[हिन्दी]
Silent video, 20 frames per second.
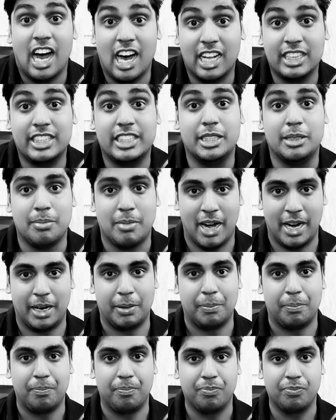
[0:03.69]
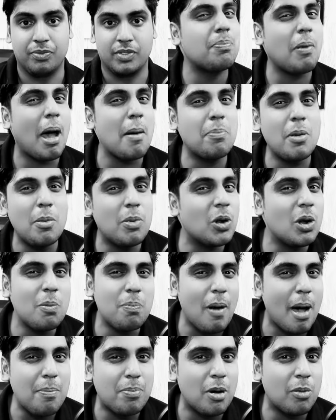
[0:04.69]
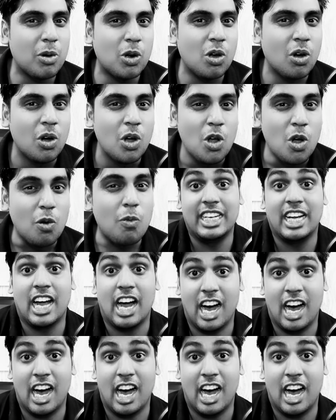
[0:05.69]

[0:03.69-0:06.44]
दिहाती मैडम बेटा पापा बोलो पापा बोलो